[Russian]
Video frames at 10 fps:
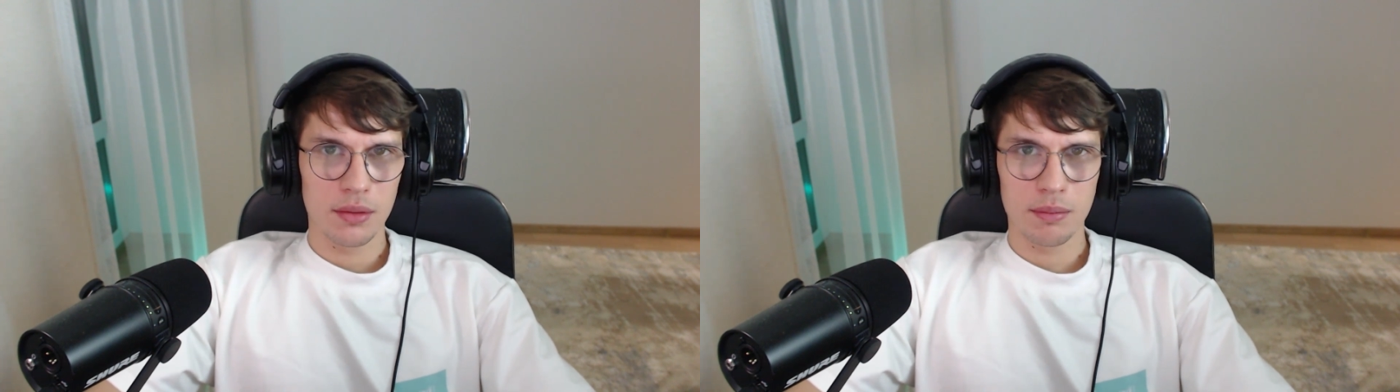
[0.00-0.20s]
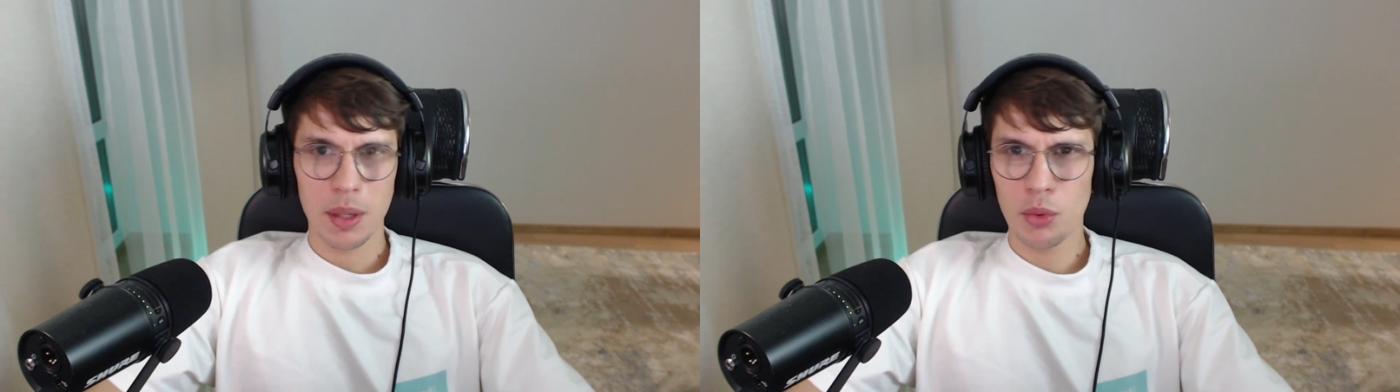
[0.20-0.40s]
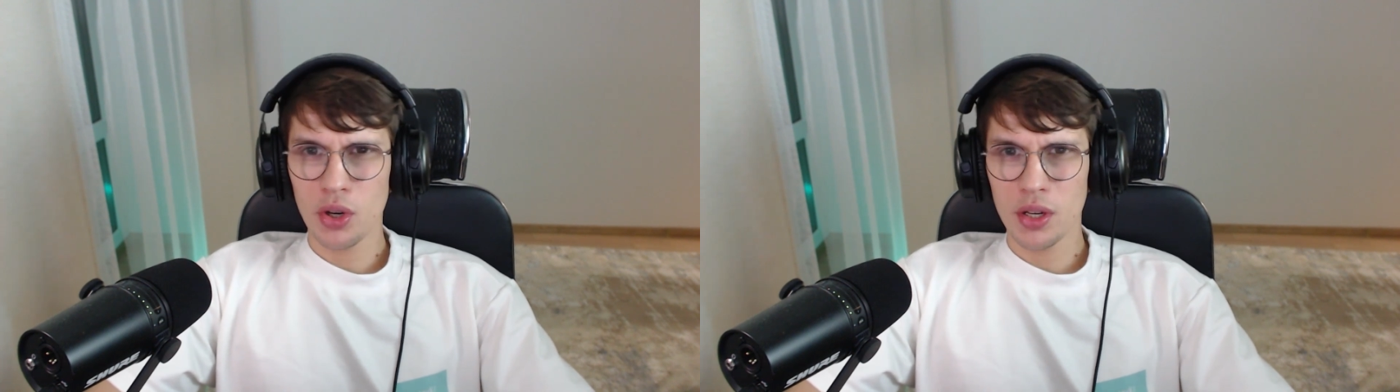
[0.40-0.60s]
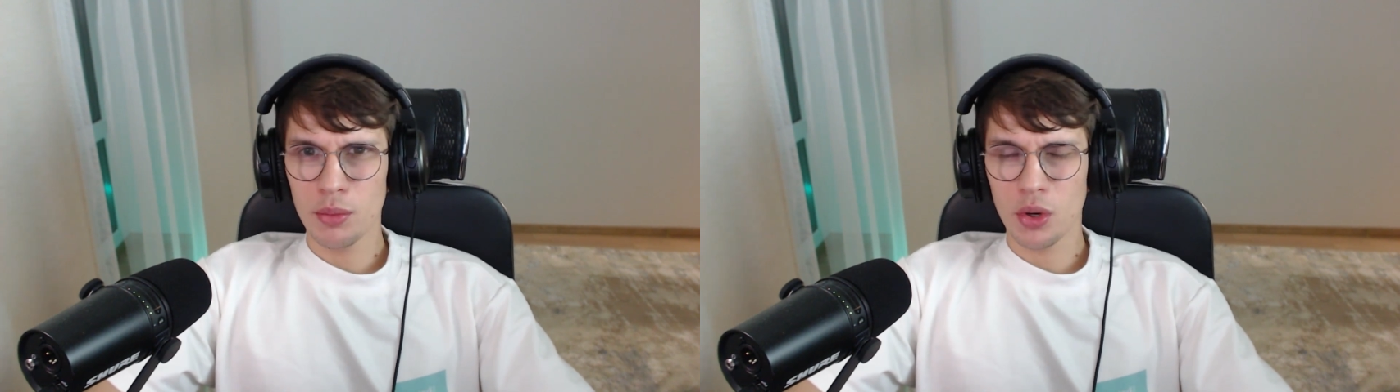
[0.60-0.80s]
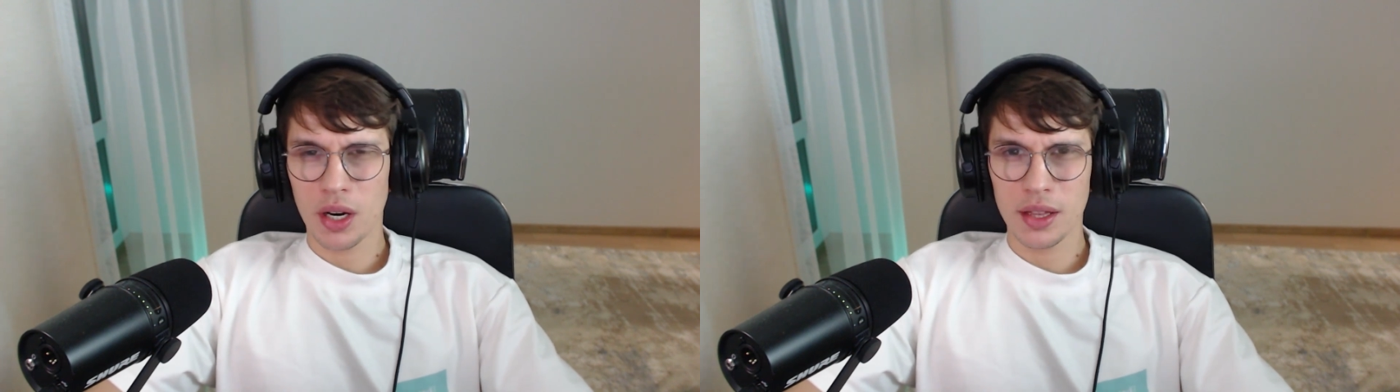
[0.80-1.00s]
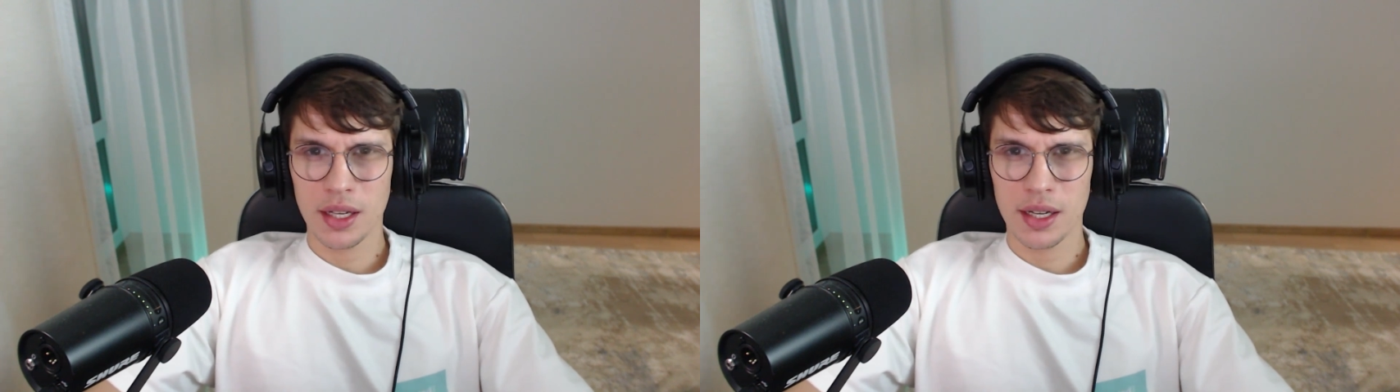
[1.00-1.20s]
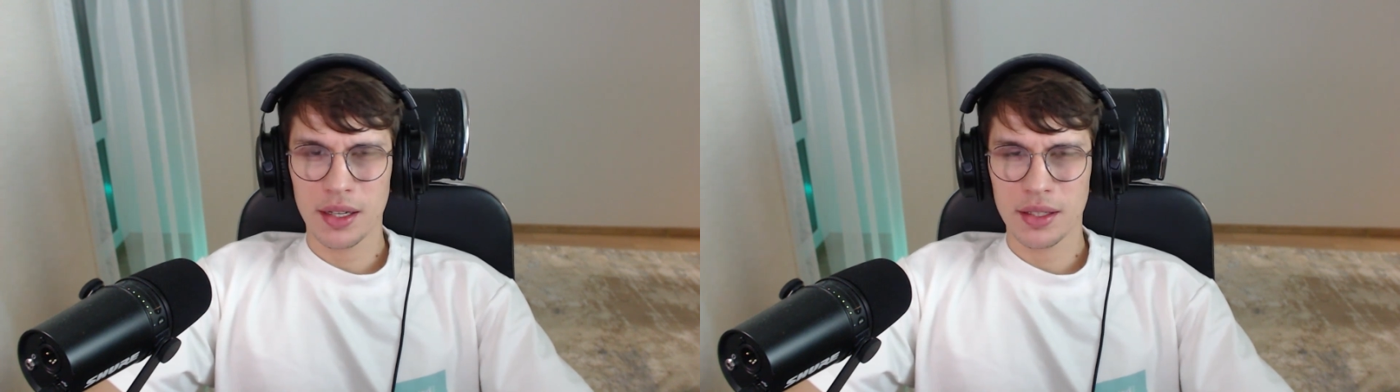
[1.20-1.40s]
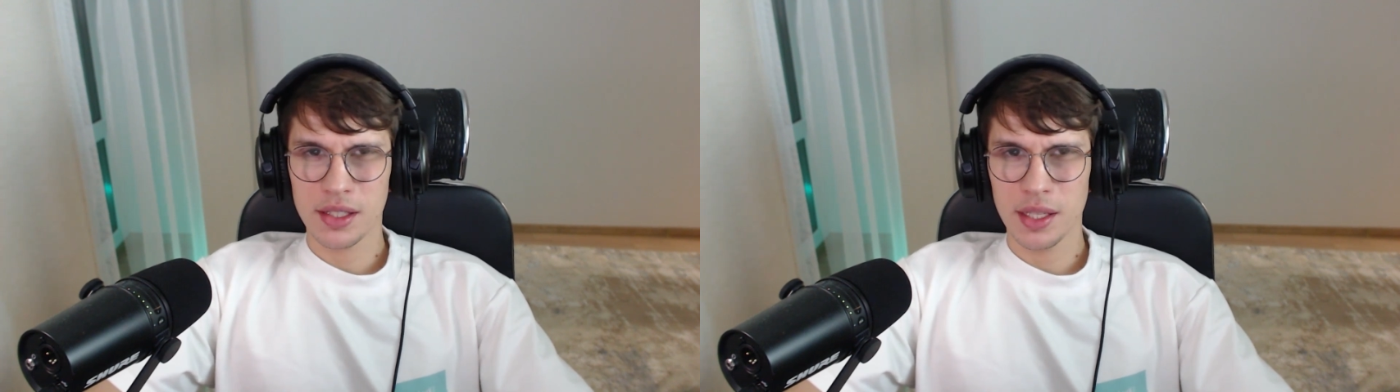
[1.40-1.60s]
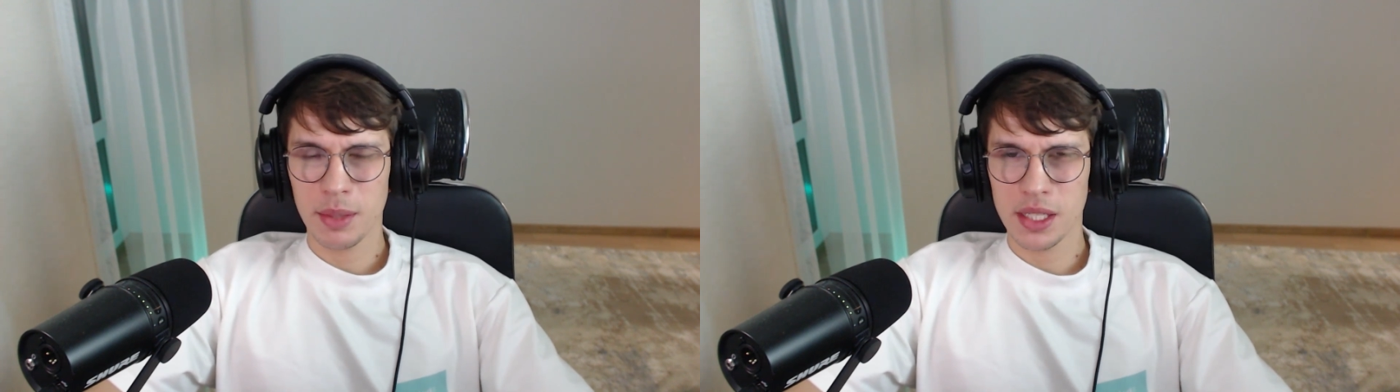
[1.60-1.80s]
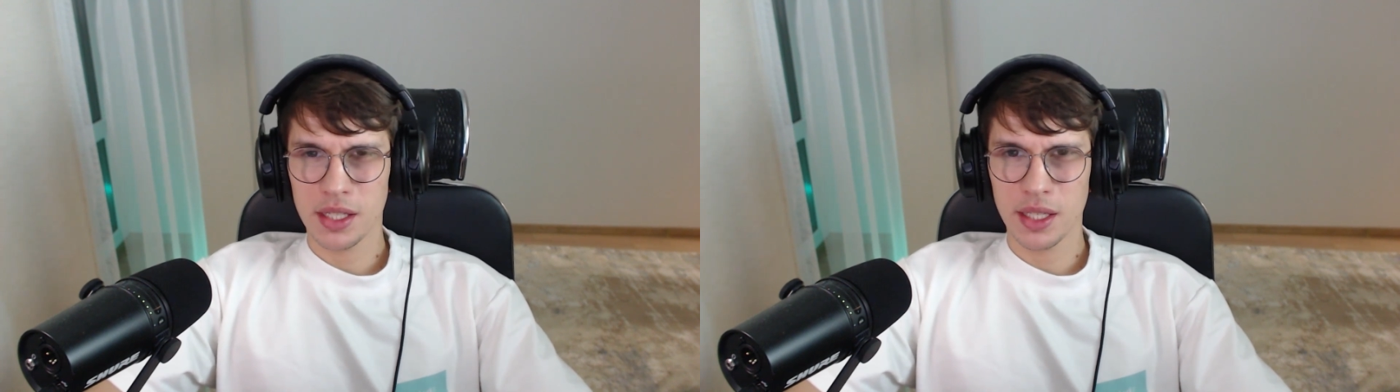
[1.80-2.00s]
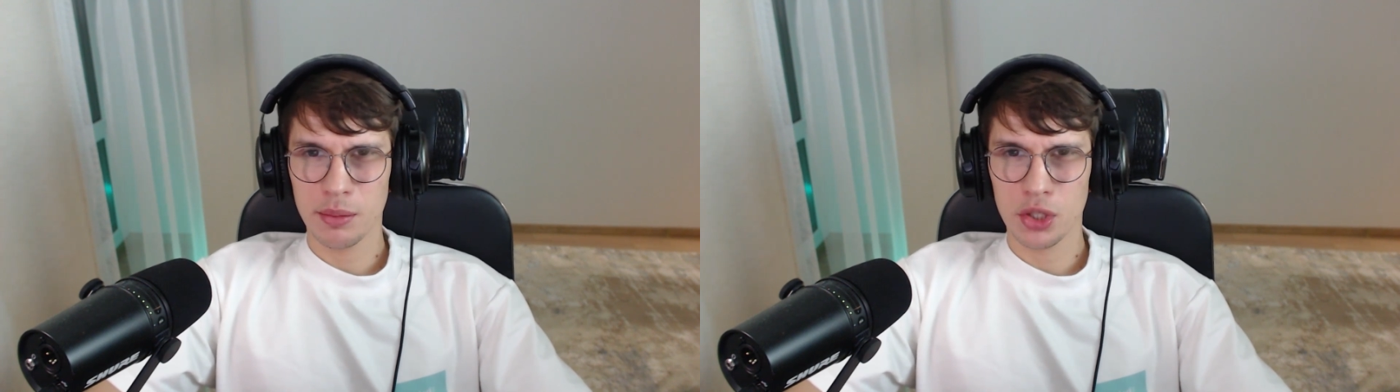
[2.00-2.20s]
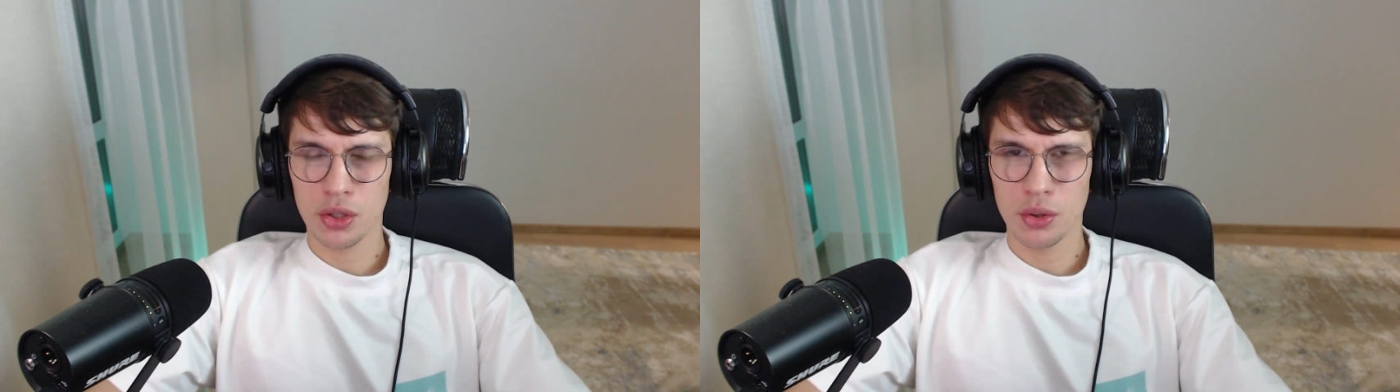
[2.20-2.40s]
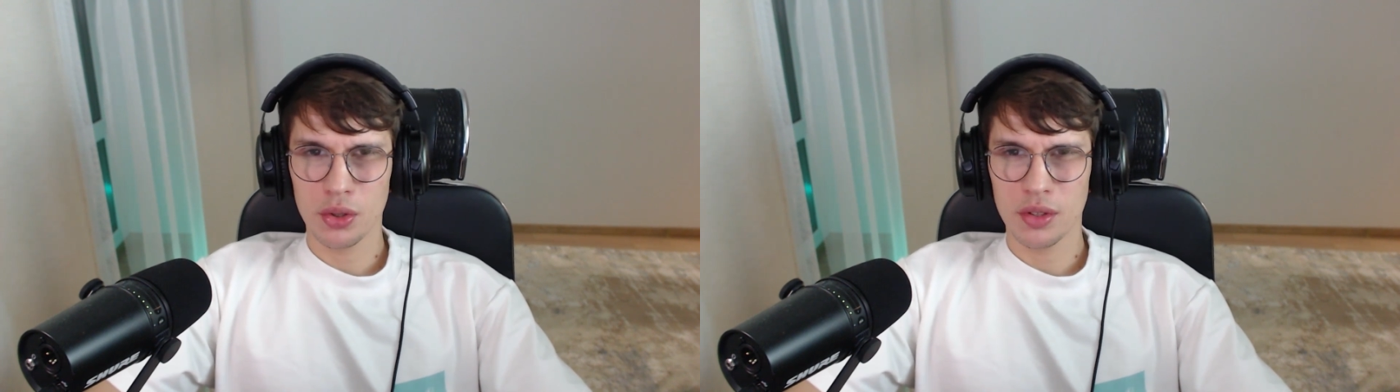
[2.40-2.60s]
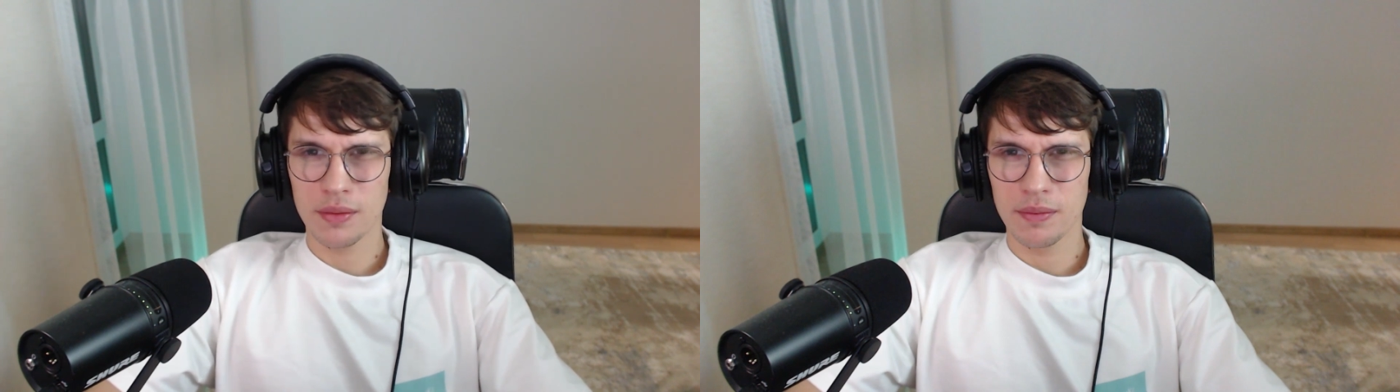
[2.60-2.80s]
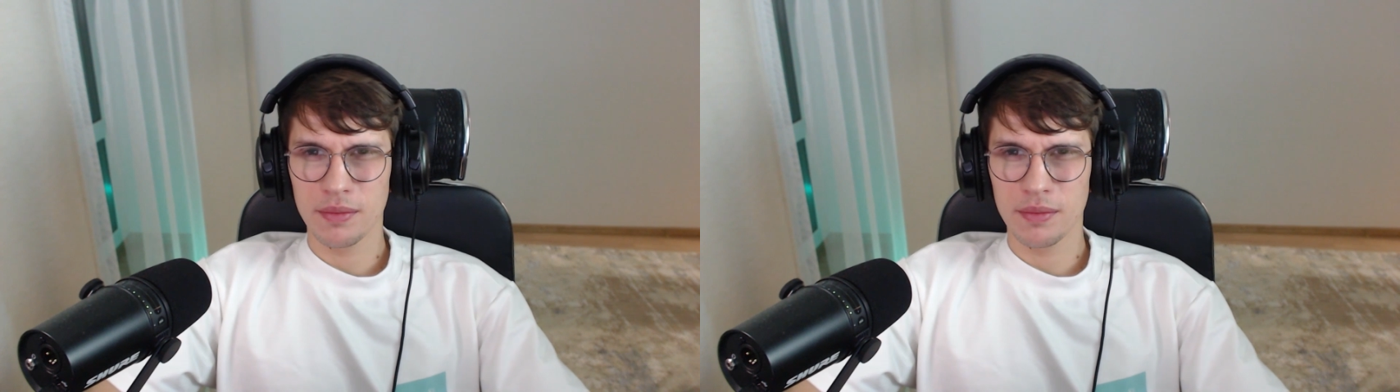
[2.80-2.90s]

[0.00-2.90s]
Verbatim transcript: По-моему, она занимается тем, что